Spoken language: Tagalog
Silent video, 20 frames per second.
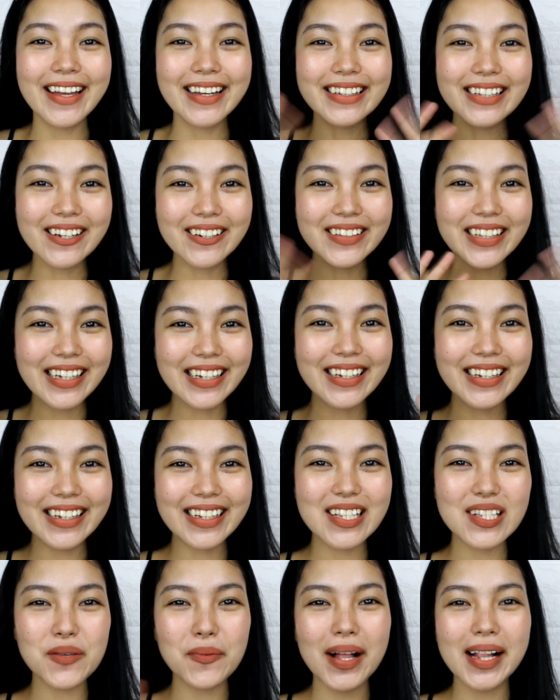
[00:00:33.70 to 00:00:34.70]

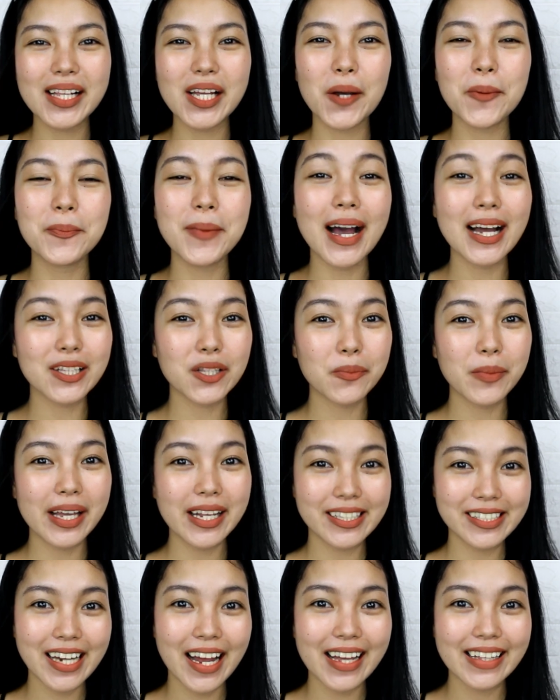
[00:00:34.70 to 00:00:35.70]
Cloudies! Welcome back to my
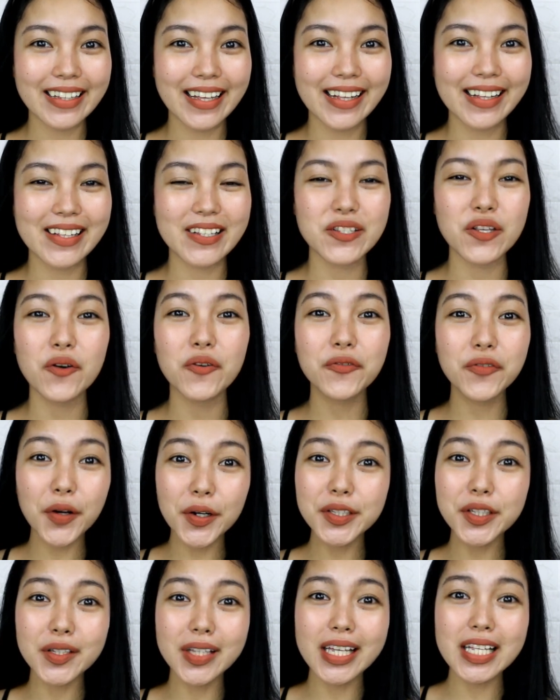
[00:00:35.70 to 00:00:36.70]
channel. So, for
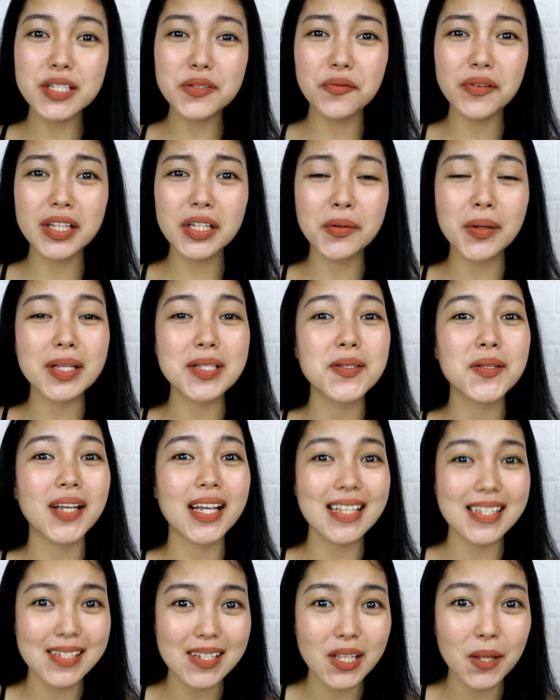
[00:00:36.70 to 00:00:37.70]
today's video, as you
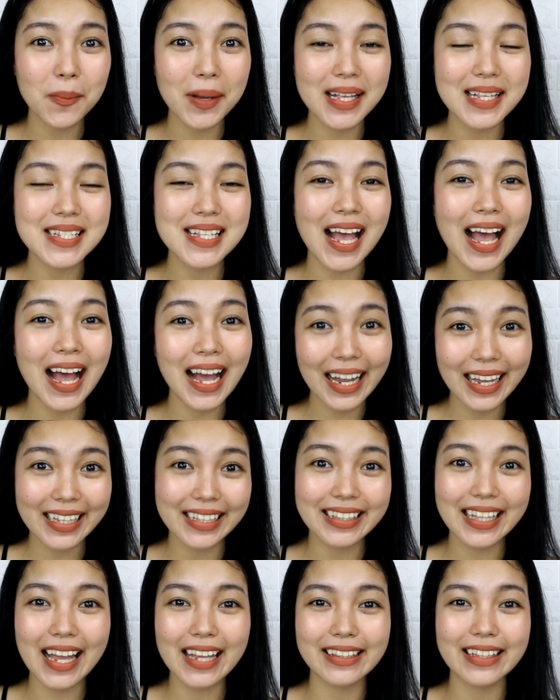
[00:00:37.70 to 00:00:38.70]
can see naman sa aking
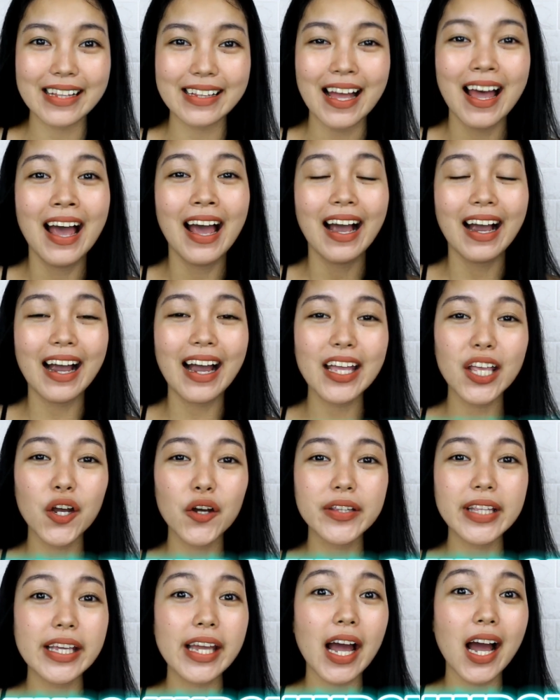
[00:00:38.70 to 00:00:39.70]
title,
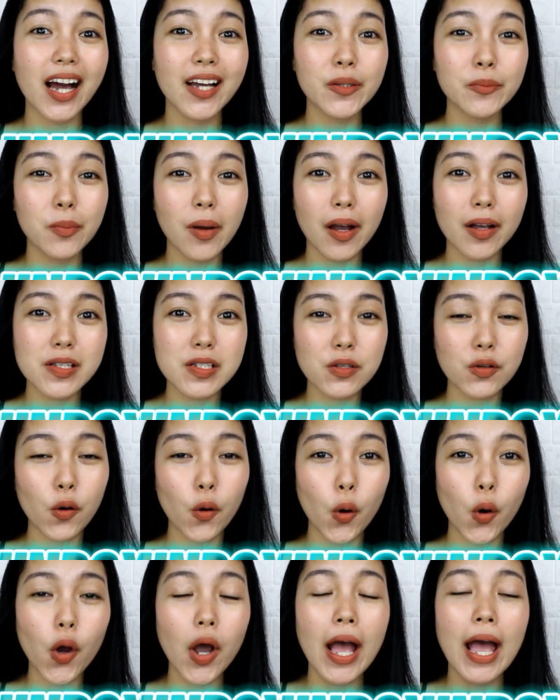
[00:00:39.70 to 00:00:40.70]
ngayon naya-unbox
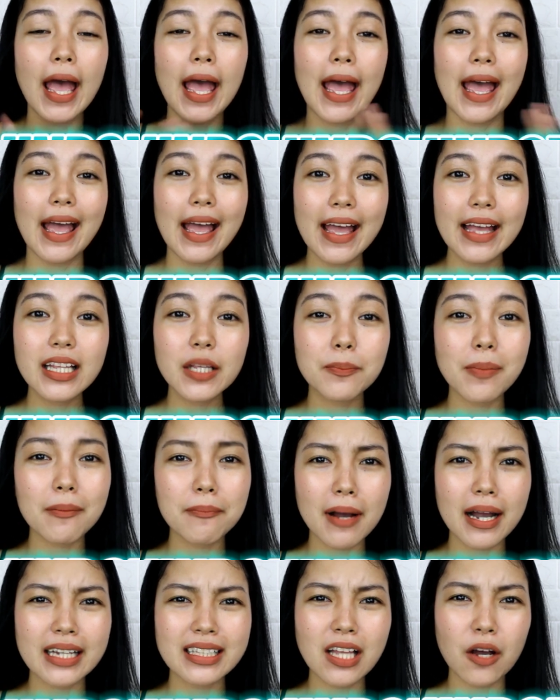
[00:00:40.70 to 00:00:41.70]
ko and
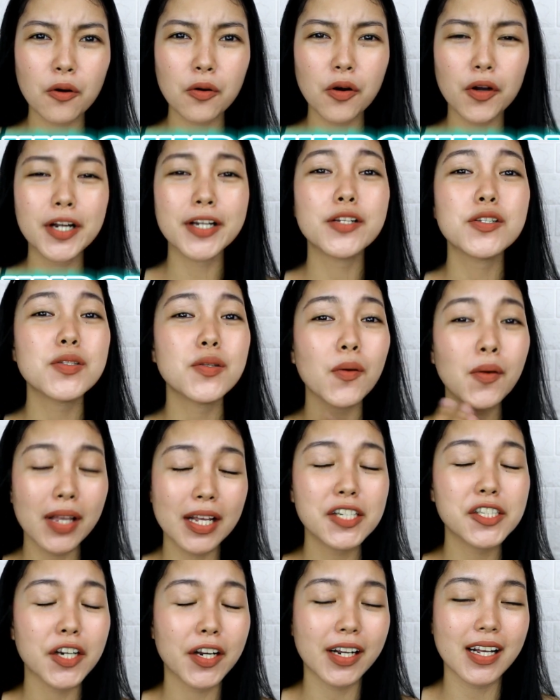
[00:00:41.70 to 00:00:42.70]
ipapakita ko or gusto kong
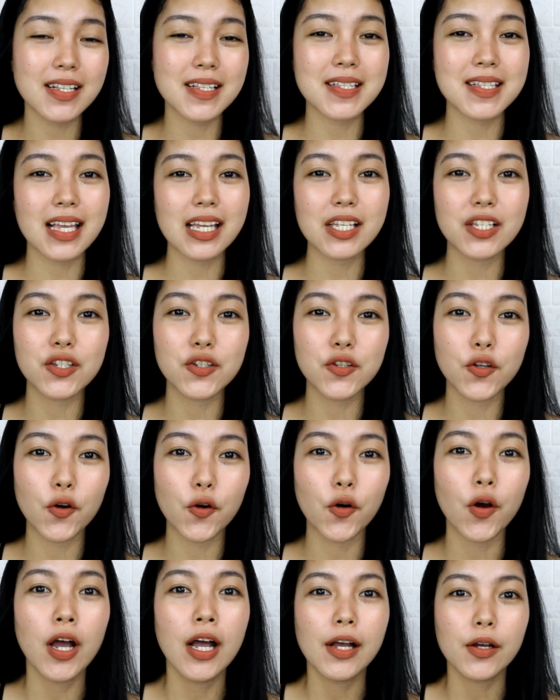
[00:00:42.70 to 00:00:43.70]
i-share kasi sa
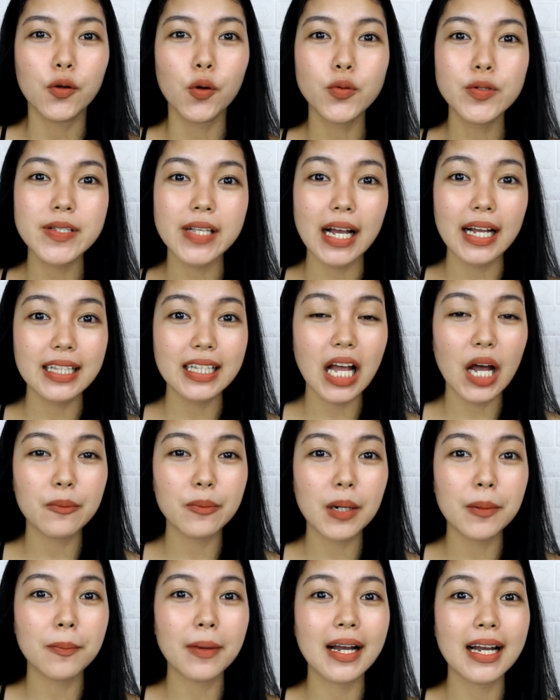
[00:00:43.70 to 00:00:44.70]
inyo kung saan nga ba
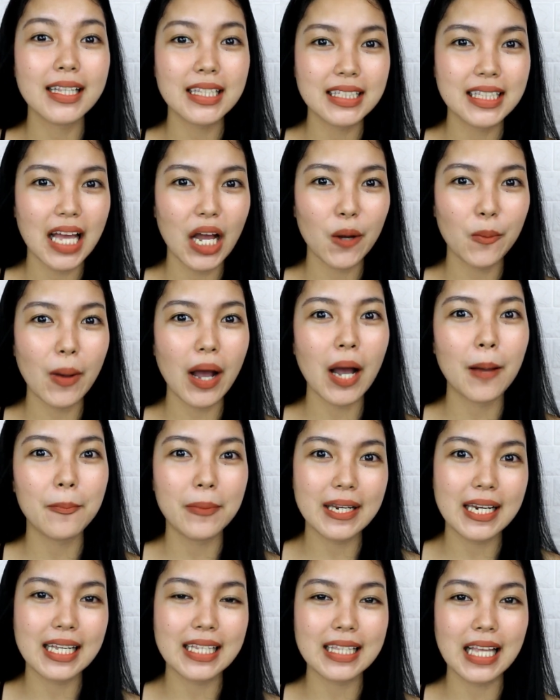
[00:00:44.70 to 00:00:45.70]
magandang
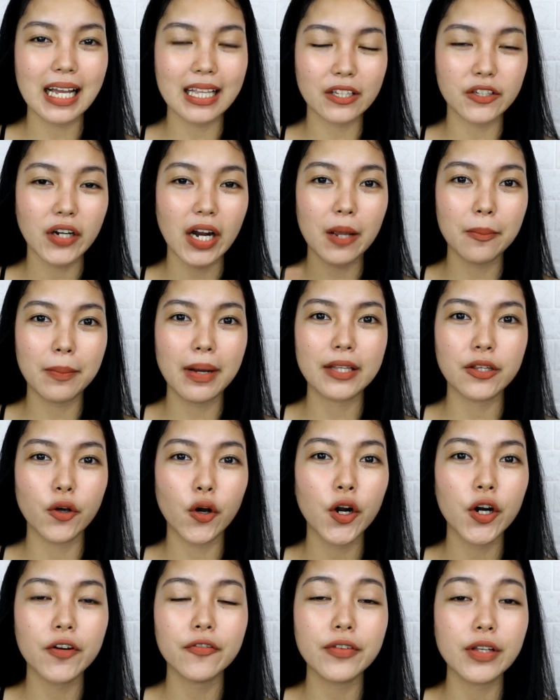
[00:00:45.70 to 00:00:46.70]
makabili ng tripod
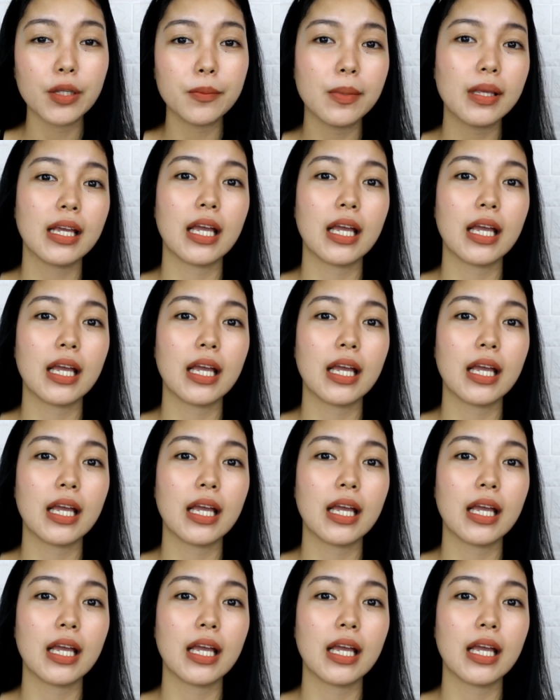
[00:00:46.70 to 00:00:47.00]
or filming